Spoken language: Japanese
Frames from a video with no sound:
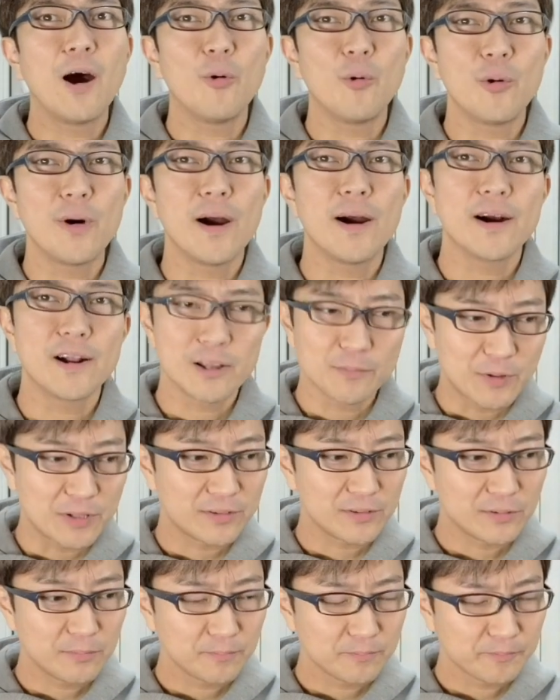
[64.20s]
音上がりま
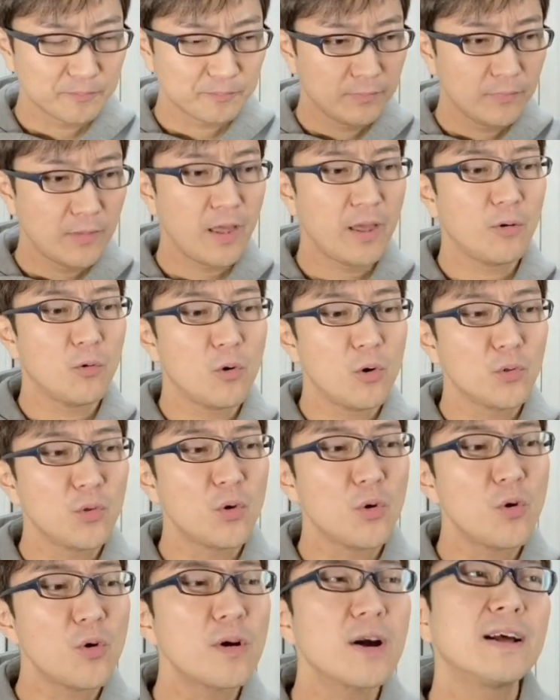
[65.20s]
す。で、この
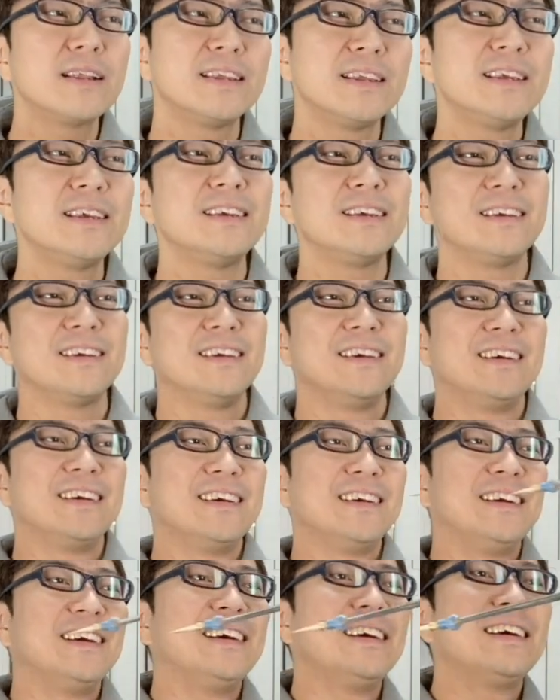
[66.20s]
他に、
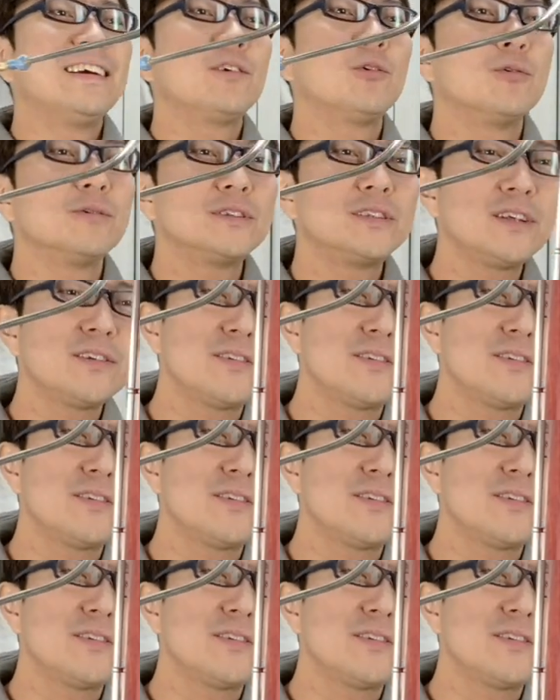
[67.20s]
こう、チ